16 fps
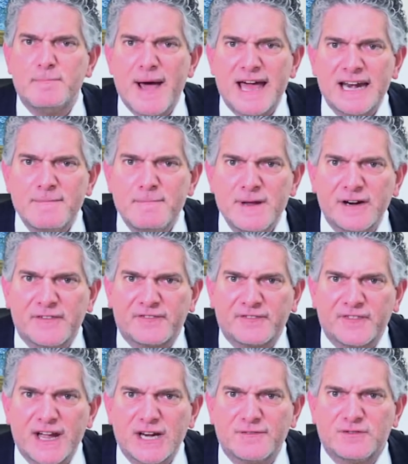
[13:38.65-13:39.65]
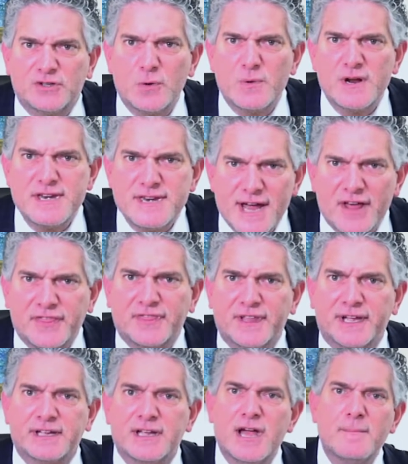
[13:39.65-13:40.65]
el informarse sobre
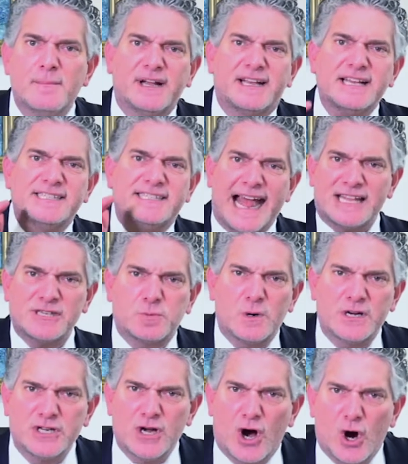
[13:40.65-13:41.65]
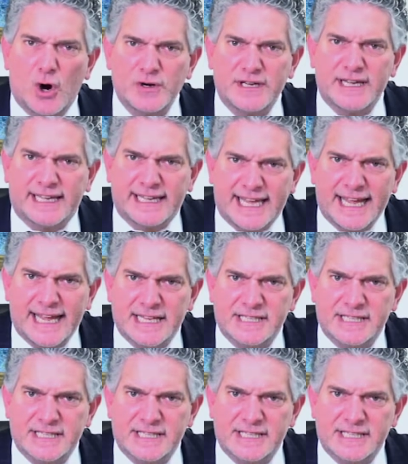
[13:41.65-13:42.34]
las leyes de inmigración con Yuma de Fasano